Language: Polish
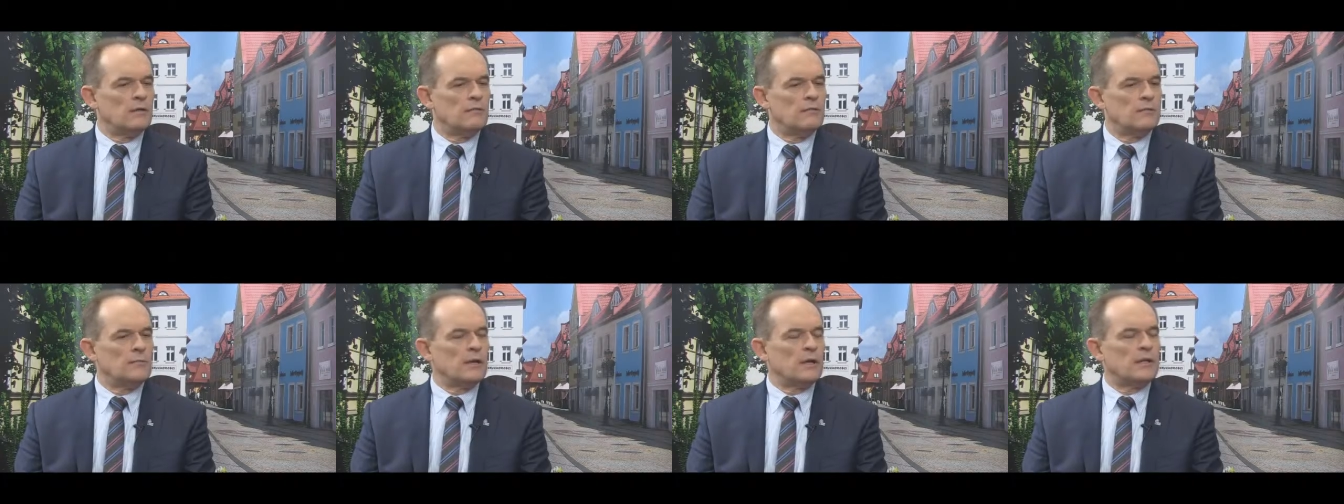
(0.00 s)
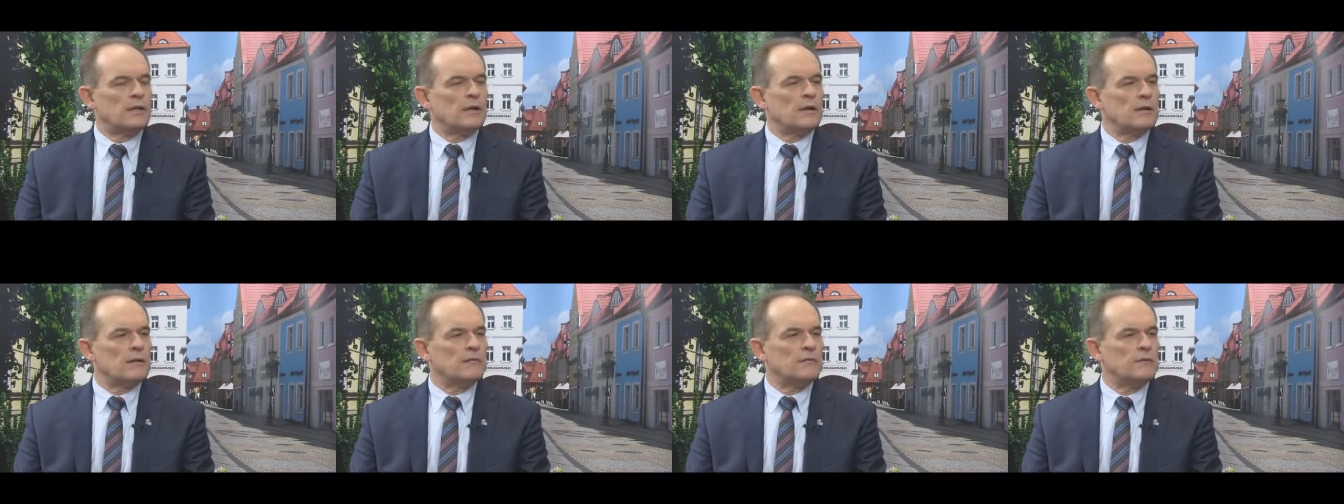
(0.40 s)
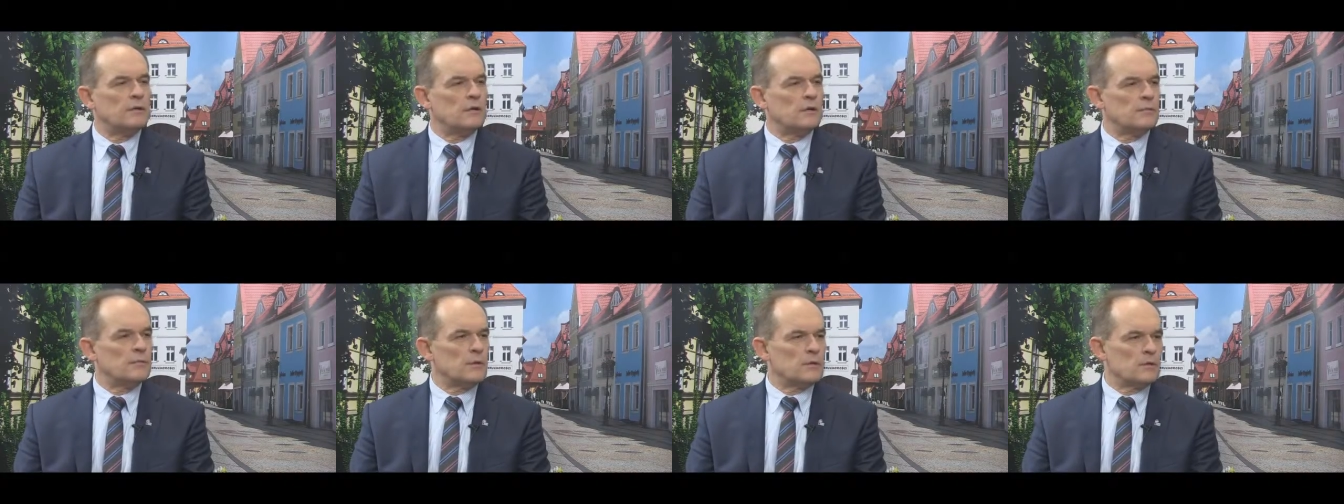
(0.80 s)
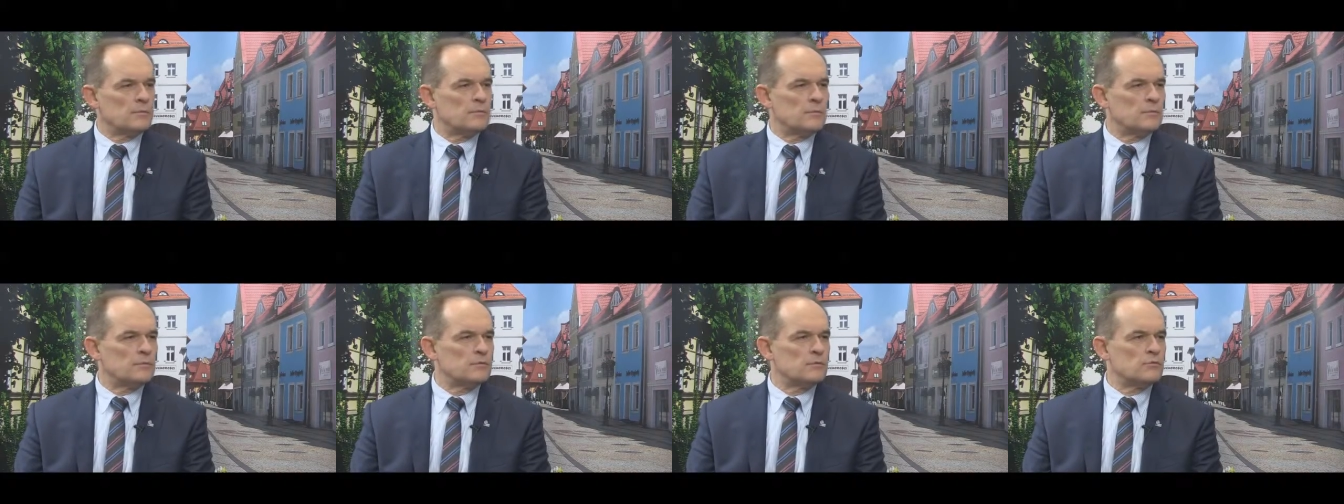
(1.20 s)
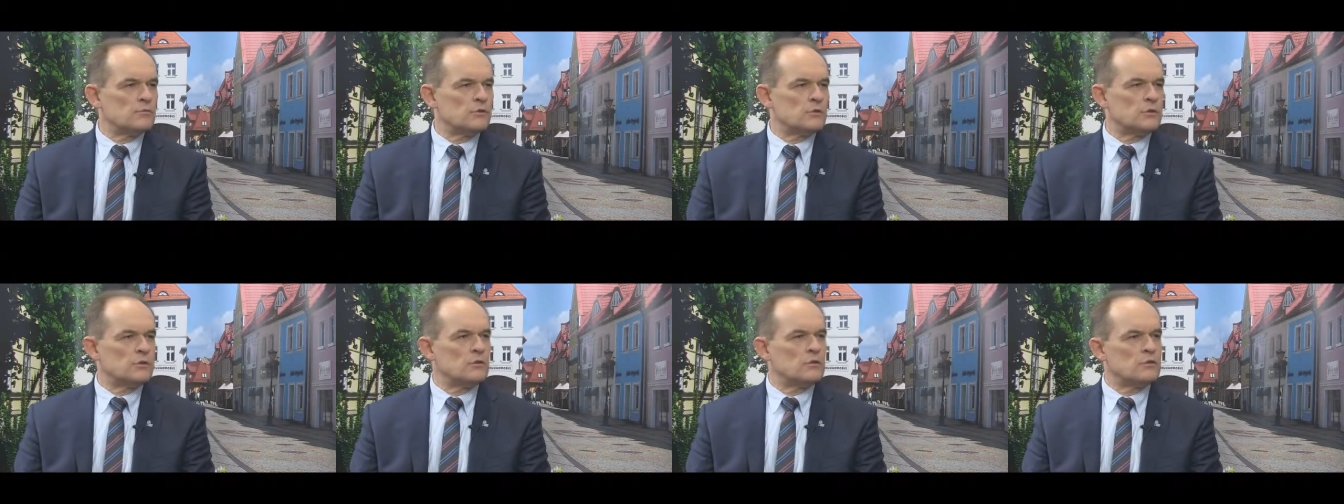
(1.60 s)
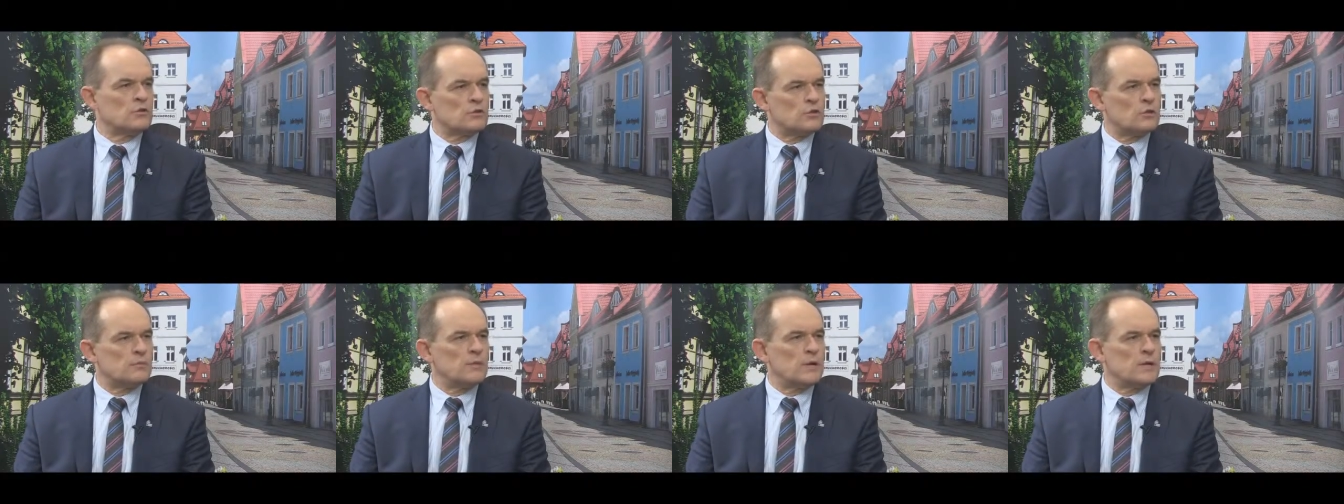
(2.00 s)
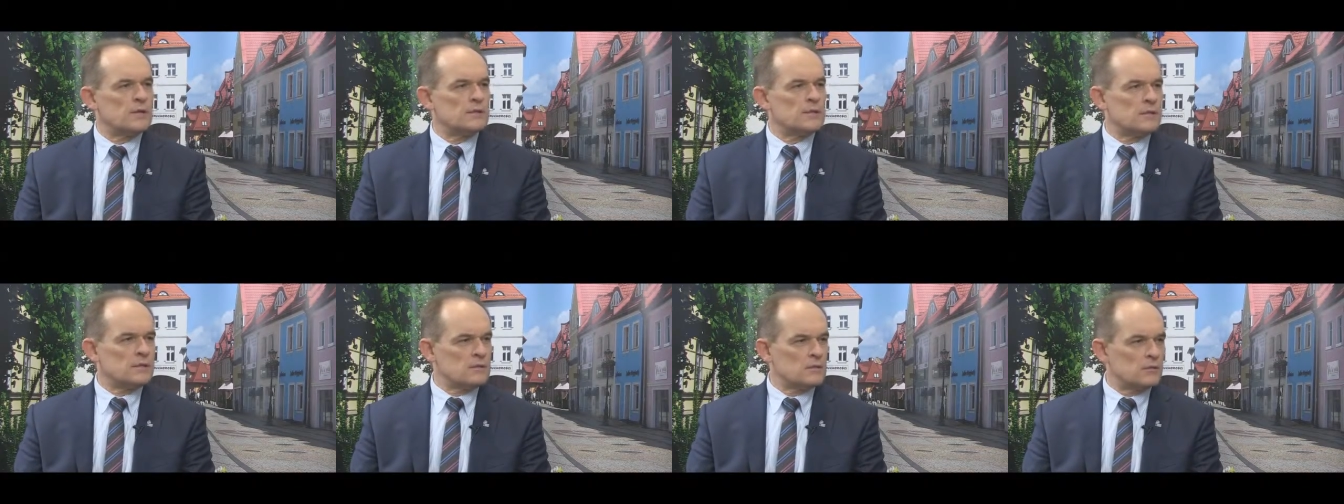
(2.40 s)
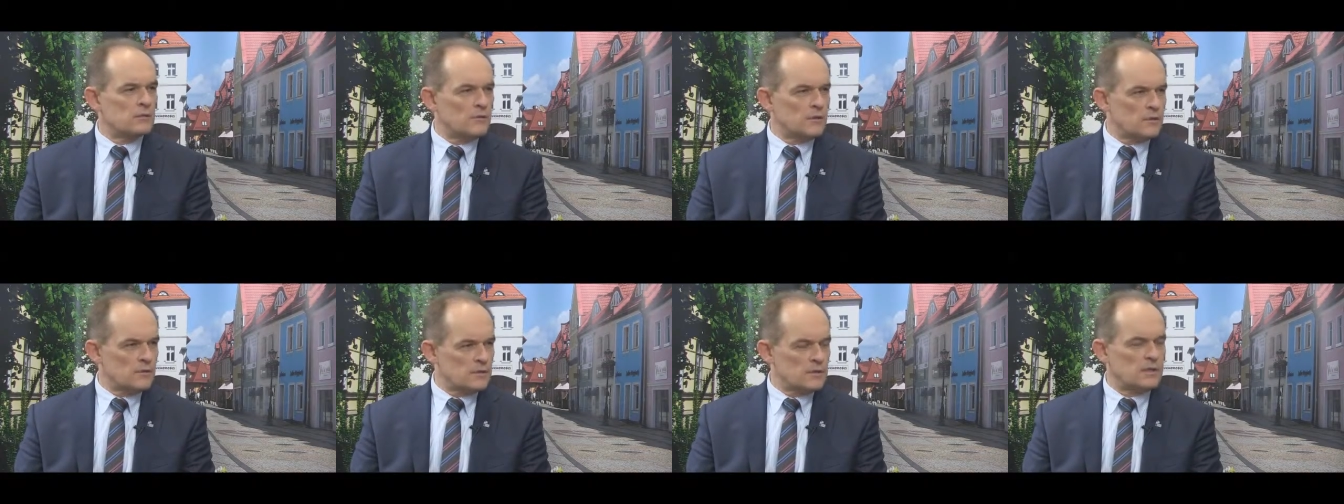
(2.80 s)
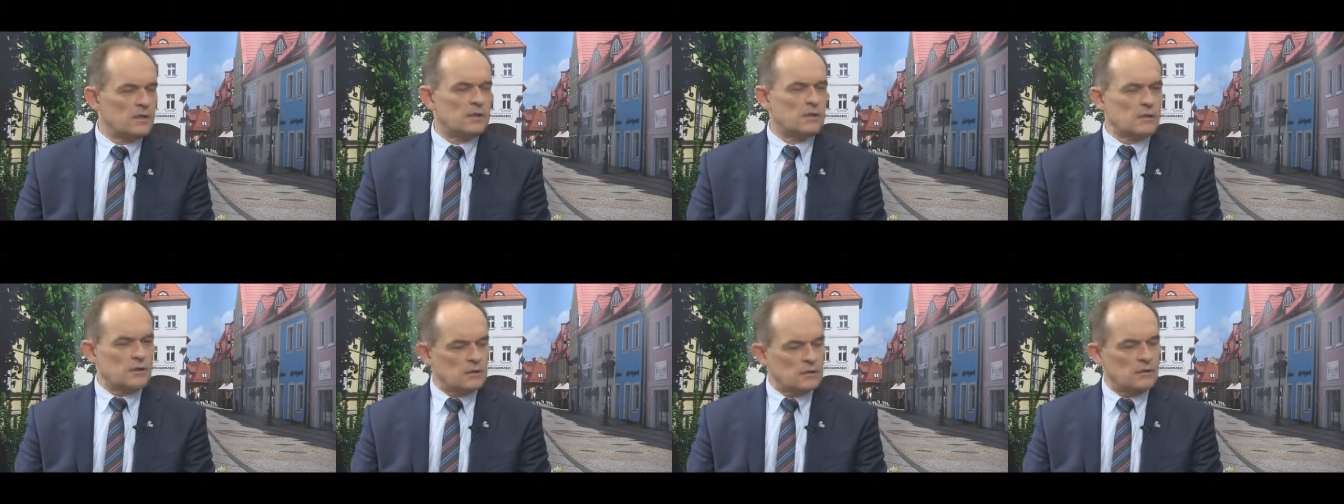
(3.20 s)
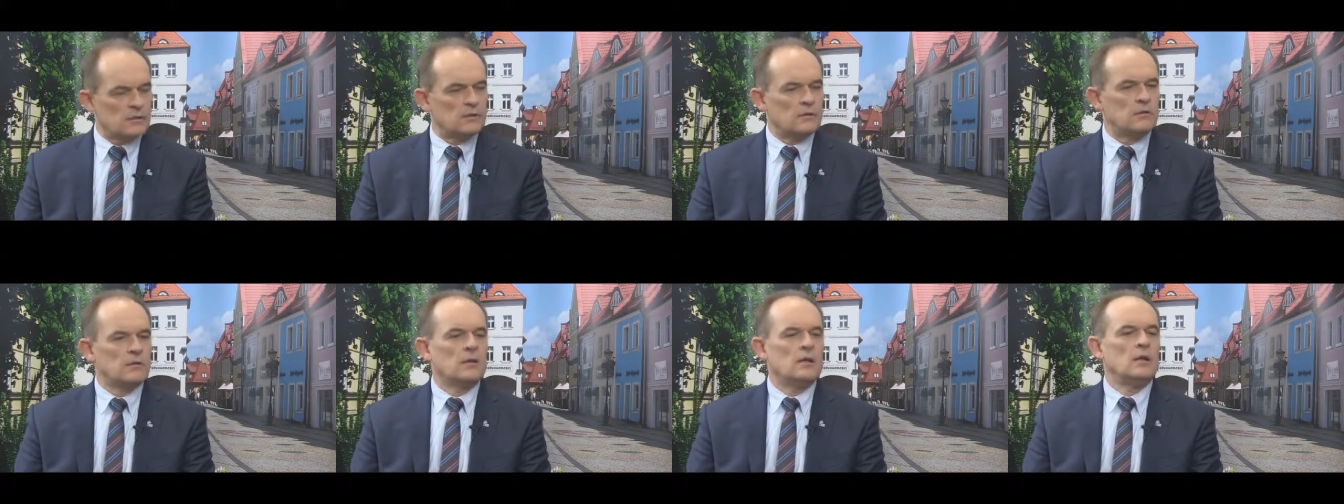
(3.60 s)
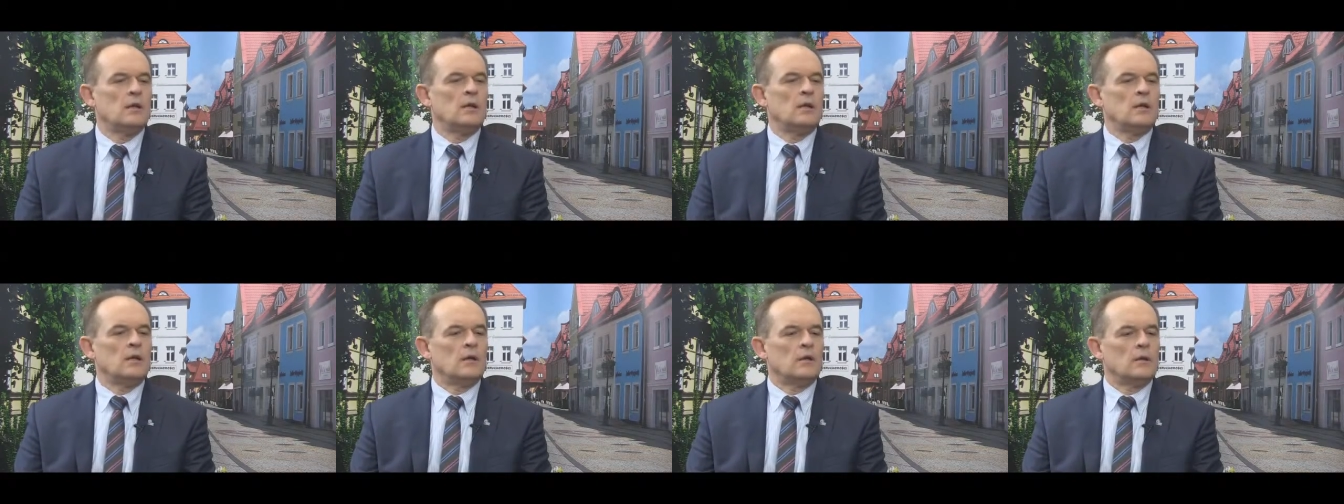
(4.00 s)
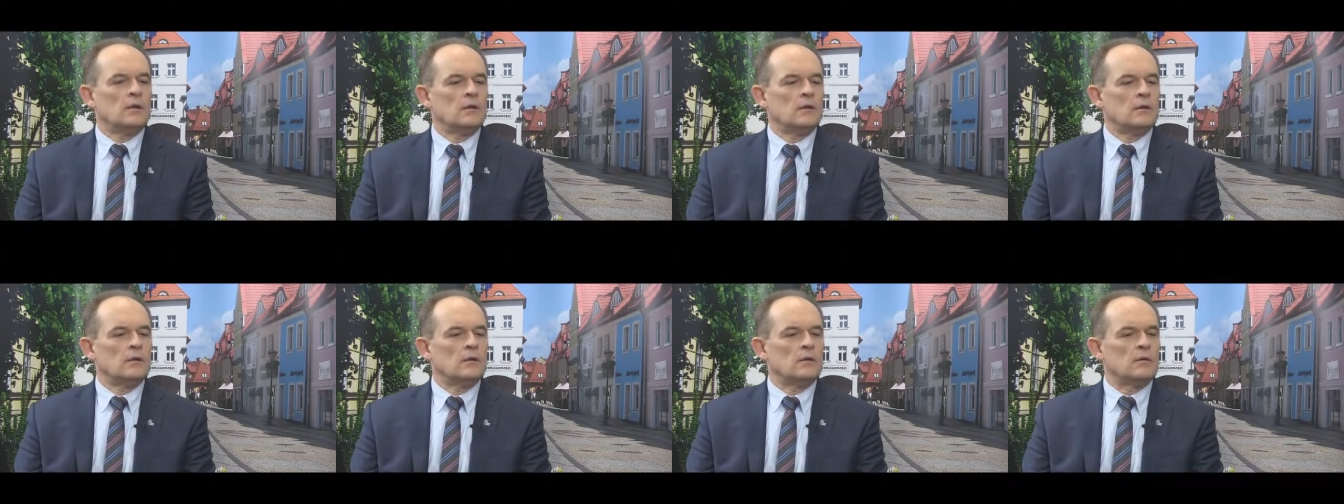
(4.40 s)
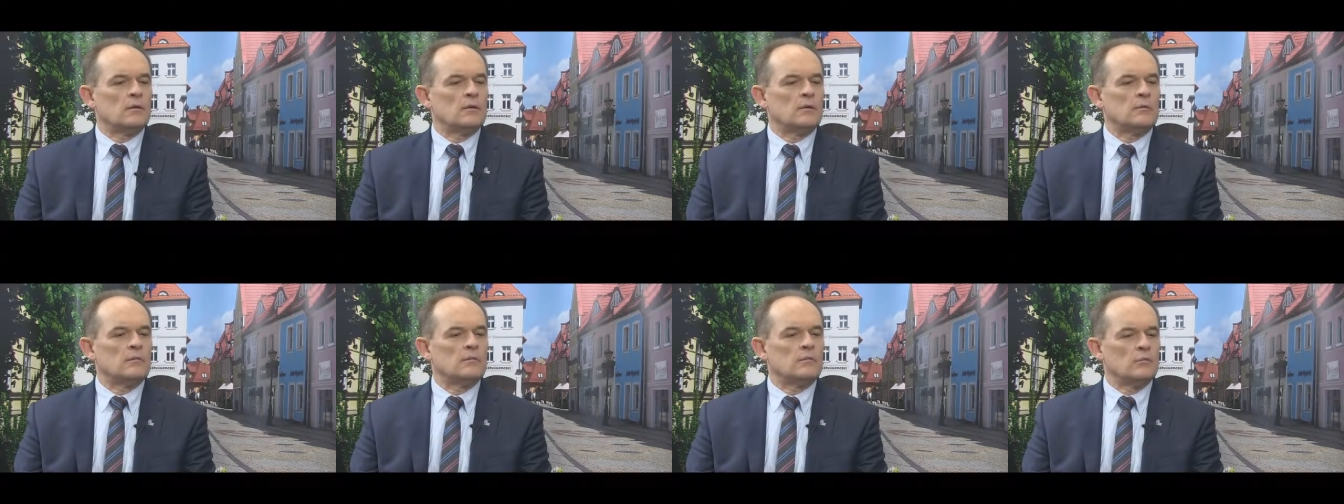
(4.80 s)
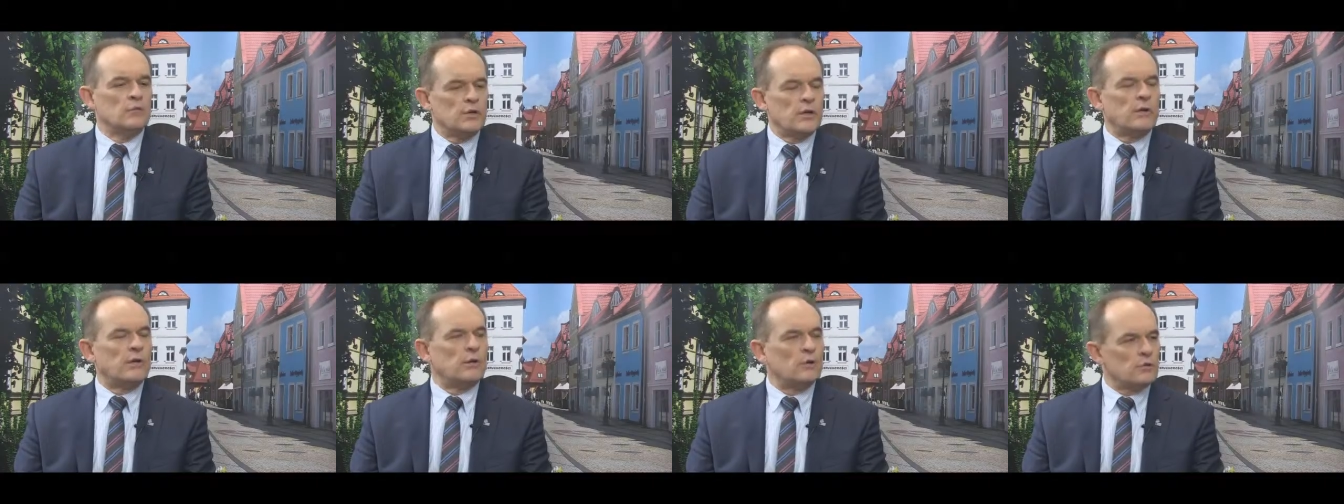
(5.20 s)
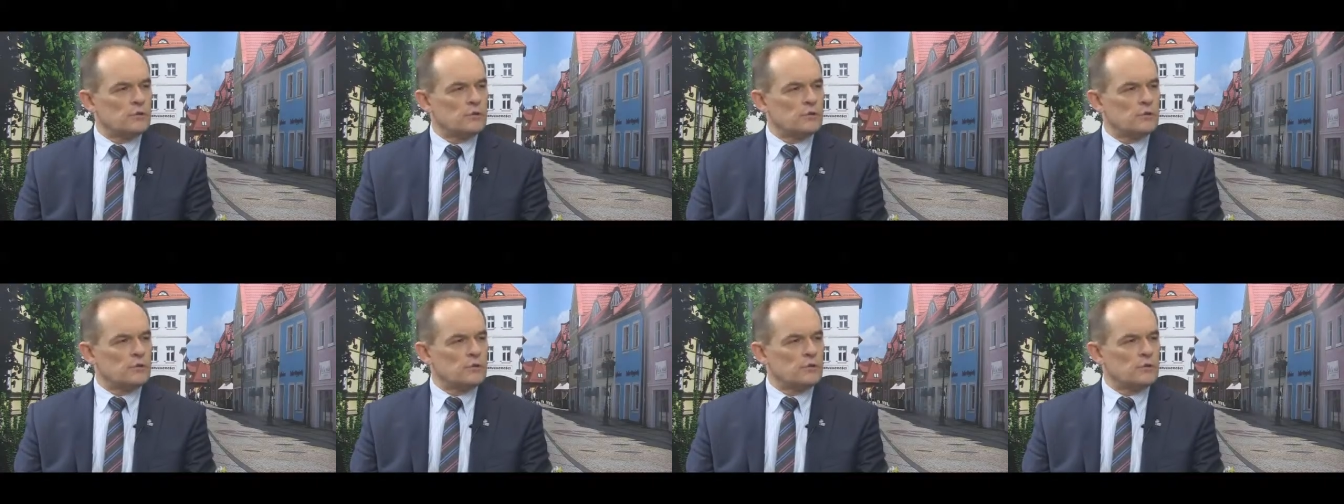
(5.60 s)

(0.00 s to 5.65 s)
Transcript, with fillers: wybrana firma, żeby obsłużyć trzy miasta, sto wiosek Y, musiała